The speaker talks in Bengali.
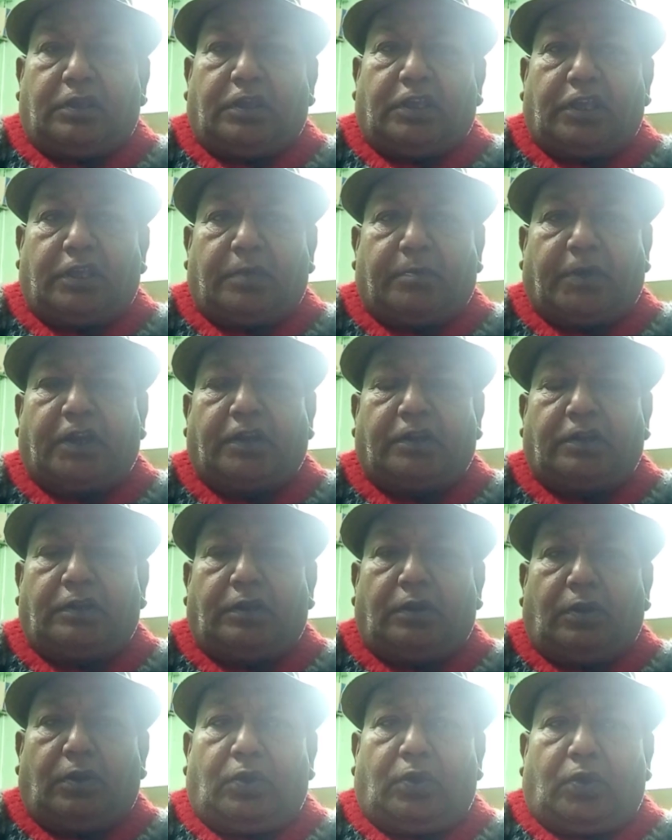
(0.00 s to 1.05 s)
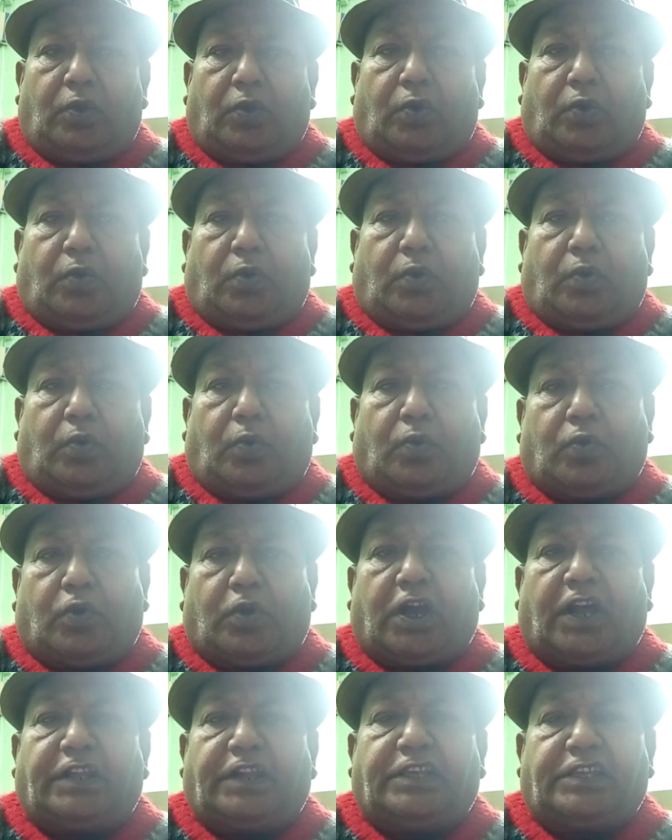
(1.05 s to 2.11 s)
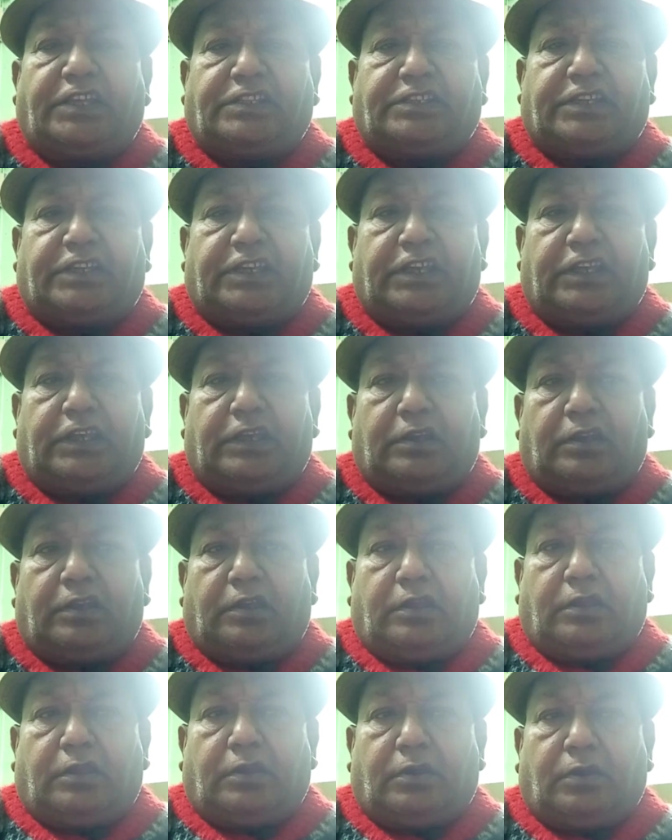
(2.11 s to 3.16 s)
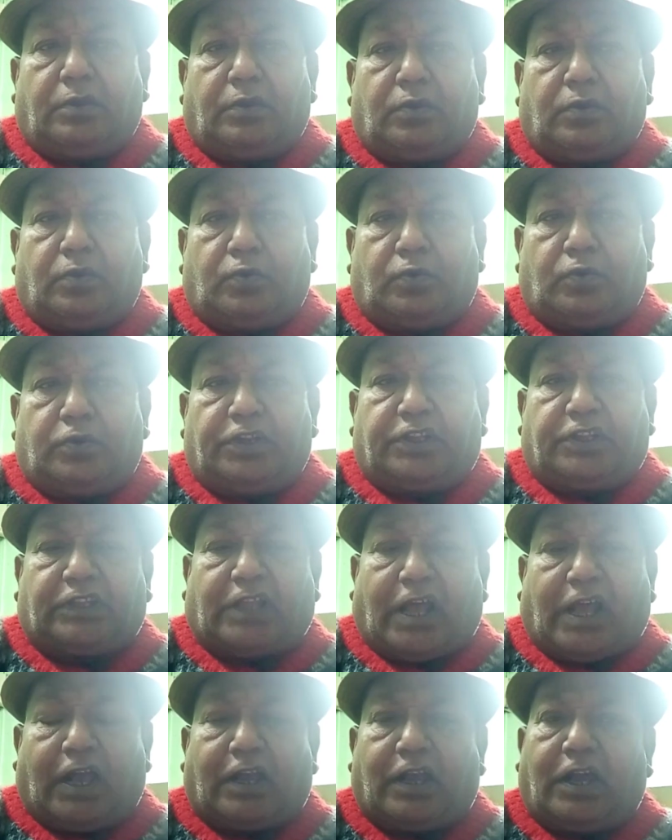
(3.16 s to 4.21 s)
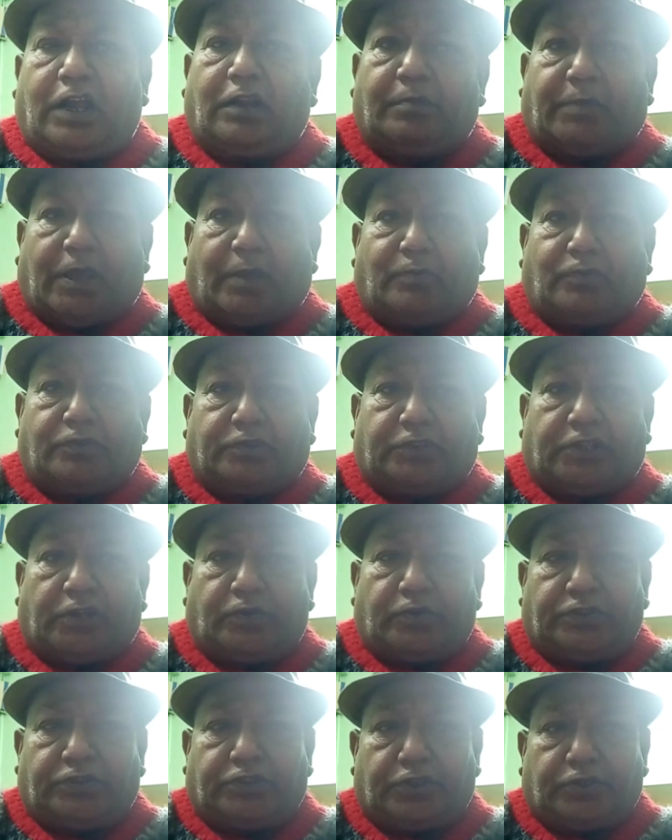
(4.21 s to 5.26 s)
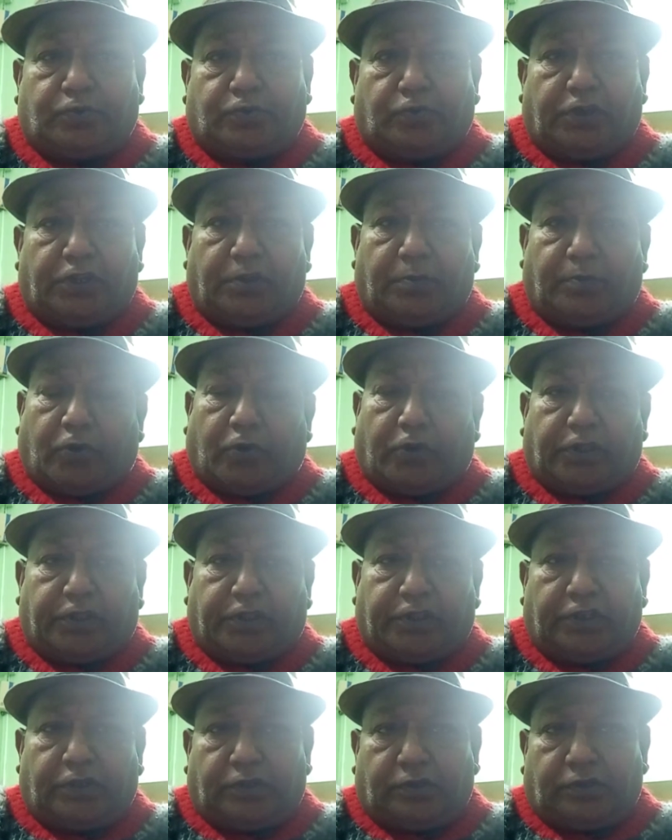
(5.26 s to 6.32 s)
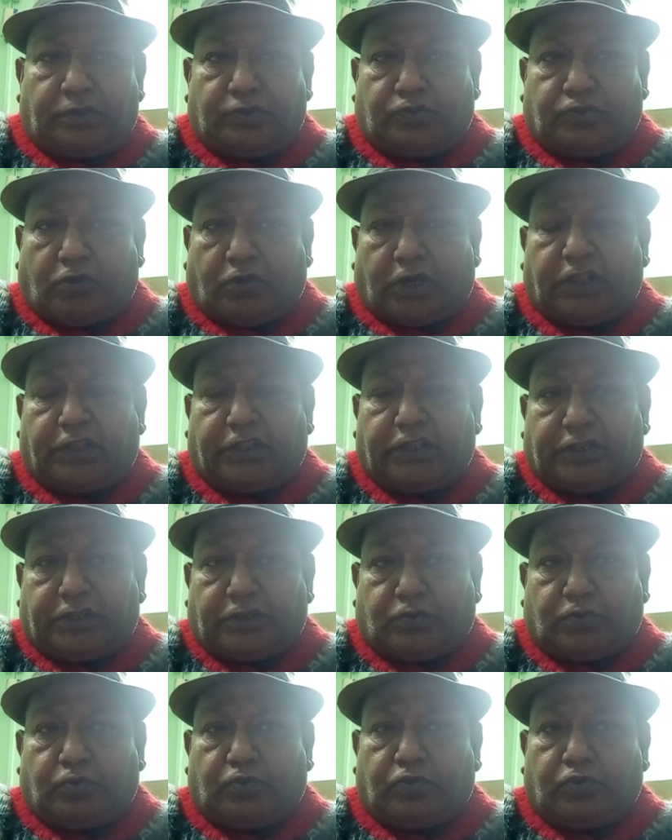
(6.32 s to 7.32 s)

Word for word: এবার ওখানে যে ওদের থাকার ব্যবস্থা হয়েছে শুটিং পরের দিন সকাল থেকে শুরু